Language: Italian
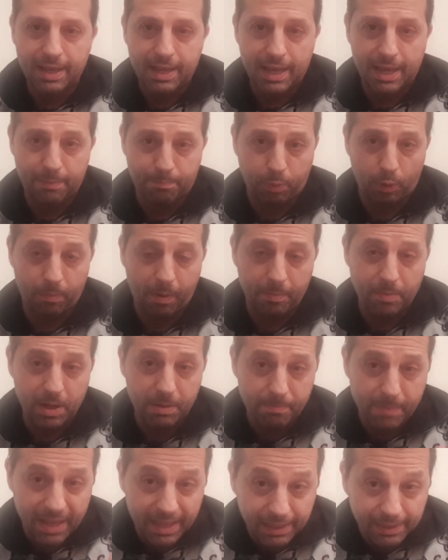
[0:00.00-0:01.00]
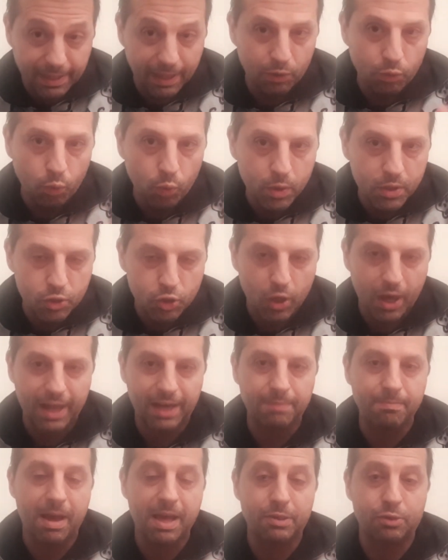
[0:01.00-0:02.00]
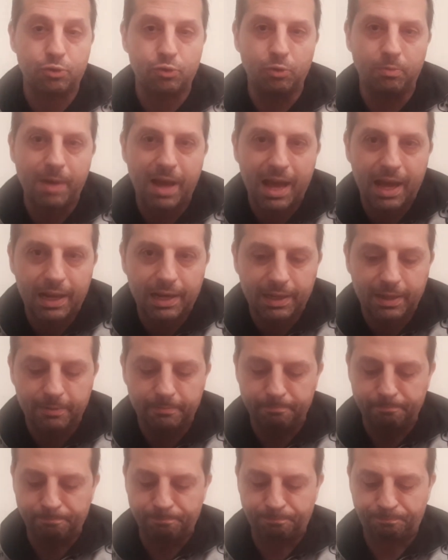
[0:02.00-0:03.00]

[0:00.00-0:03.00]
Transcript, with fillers: e probabilmente lui c'è rimasto male.